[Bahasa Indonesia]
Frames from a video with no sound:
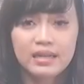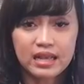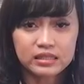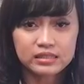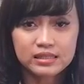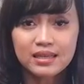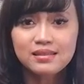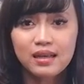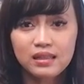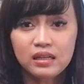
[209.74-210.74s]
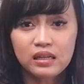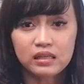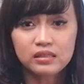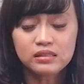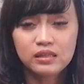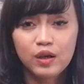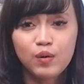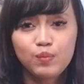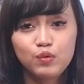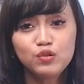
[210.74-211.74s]
Dan jika saat ini
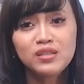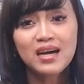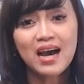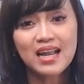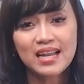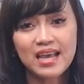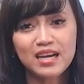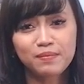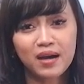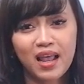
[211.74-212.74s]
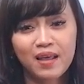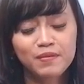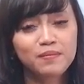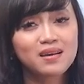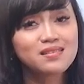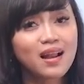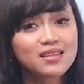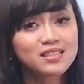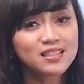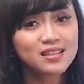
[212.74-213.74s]
Bunda ada yang mengalami
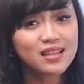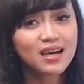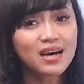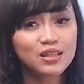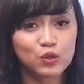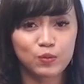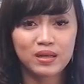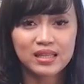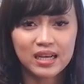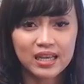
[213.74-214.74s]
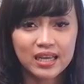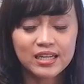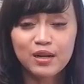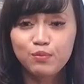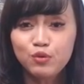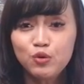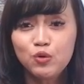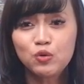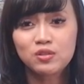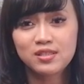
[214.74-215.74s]
masalah cinta atau rumah tangga dan
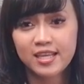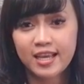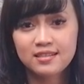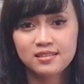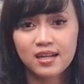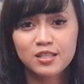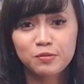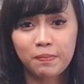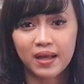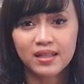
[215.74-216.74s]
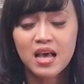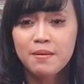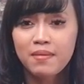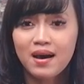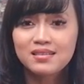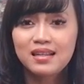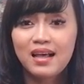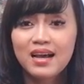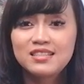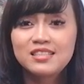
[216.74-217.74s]
butuh untuk diselesaikan secara cepat, maka
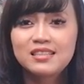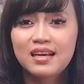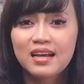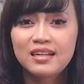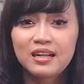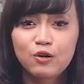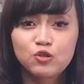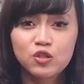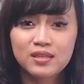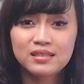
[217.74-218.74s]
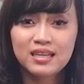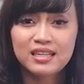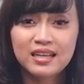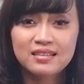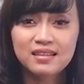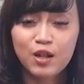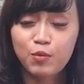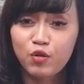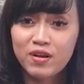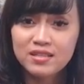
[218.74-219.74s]
silahkan ceritakan dan konsultasikan dengan
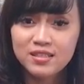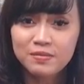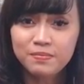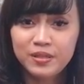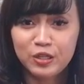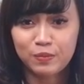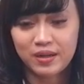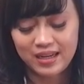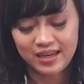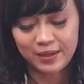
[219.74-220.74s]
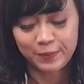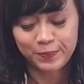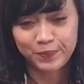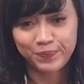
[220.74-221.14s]
Sal melalui WhatsApp di nomor ini.